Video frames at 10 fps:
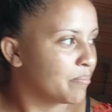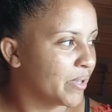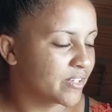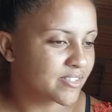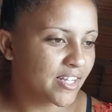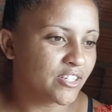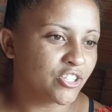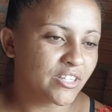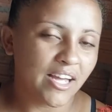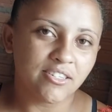bem cedo, de
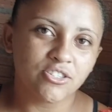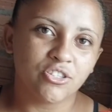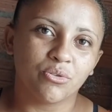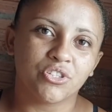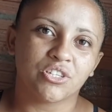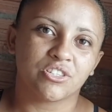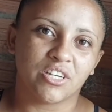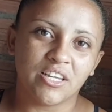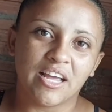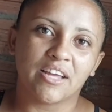tarde, de noite, às é
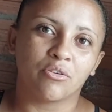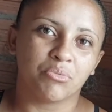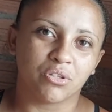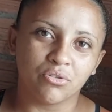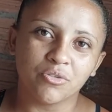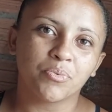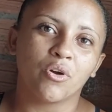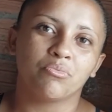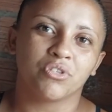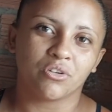três reais comigo, tudo porque
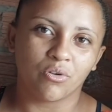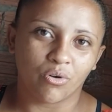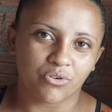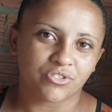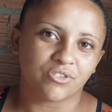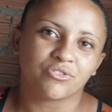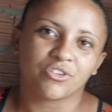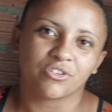eu meninos É,